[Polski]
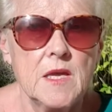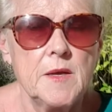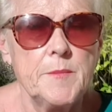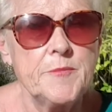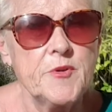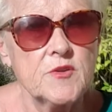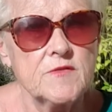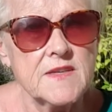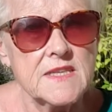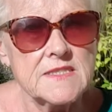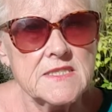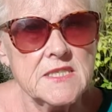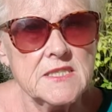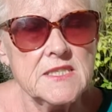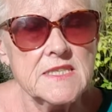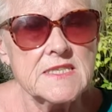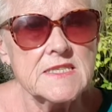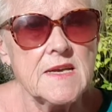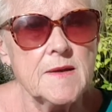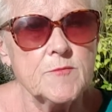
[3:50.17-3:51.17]

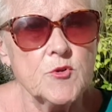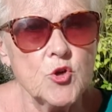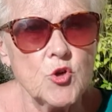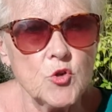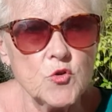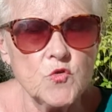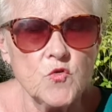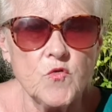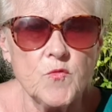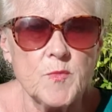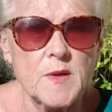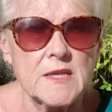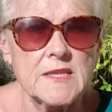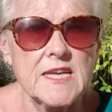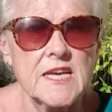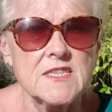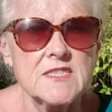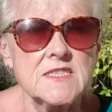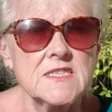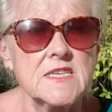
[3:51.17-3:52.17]
Prowadzenie samochodów w
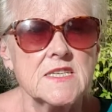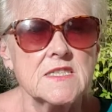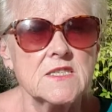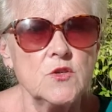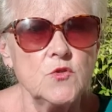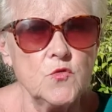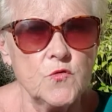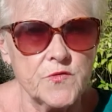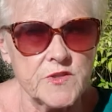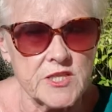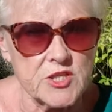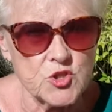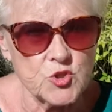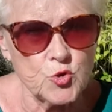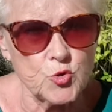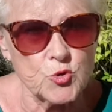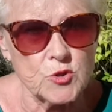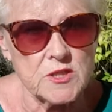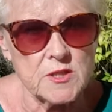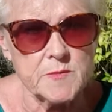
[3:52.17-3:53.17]
padaczce jest również
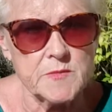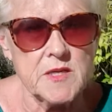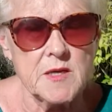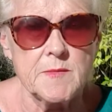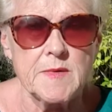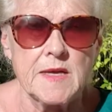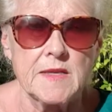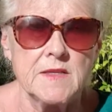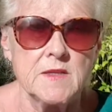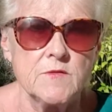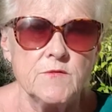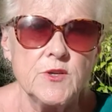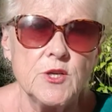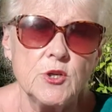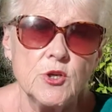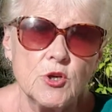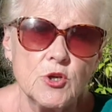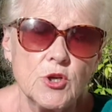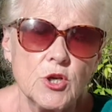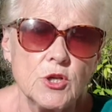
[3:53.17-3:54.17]
trudnym tematem.
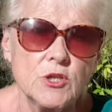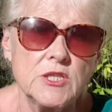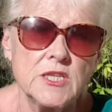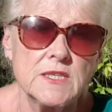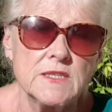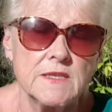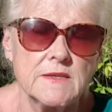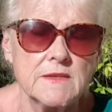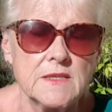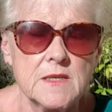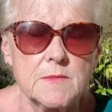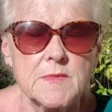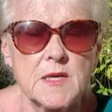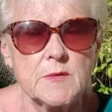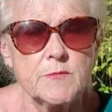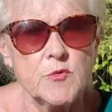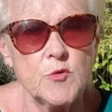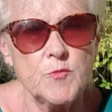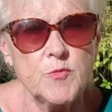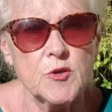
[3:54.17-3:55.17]
Wielokrotnie ten
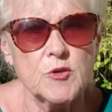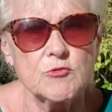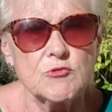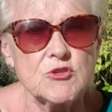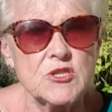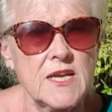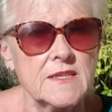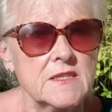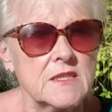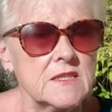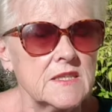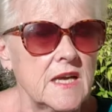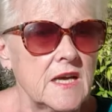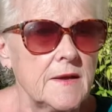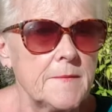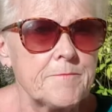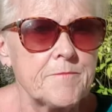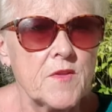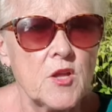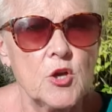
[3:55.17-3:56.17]
temat był poruszany
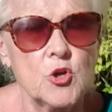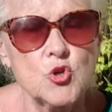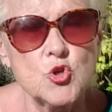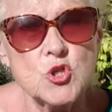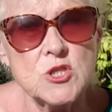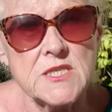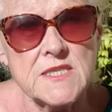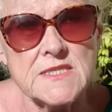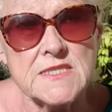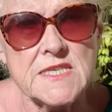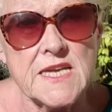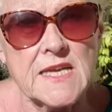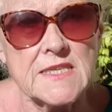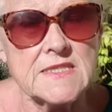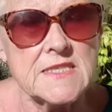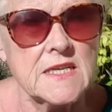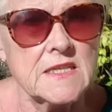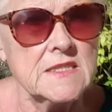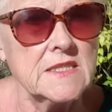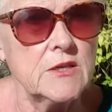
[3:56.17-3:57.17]
na różnych
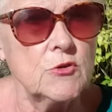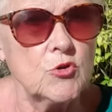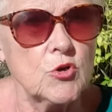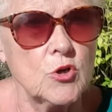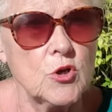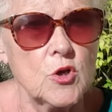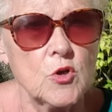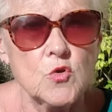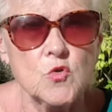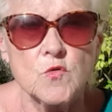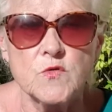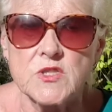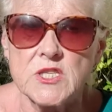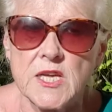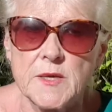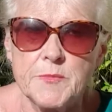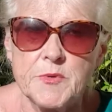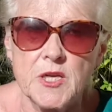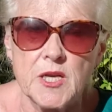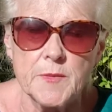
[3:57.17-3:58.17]
zjazdach neurologów czy
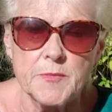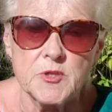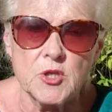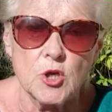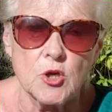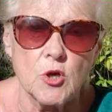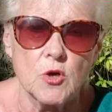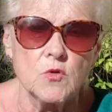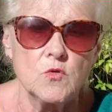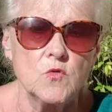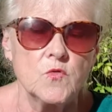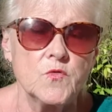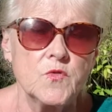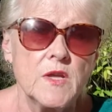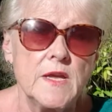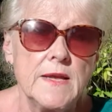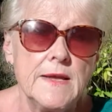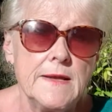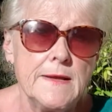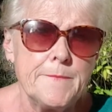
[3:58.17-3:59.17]
epileptologów.
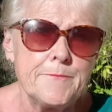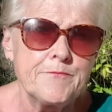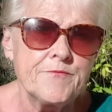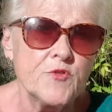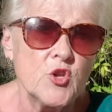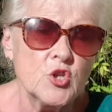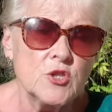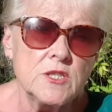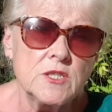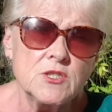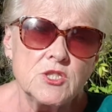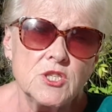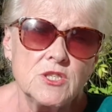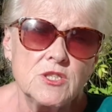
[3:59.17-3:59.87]
Dotyczy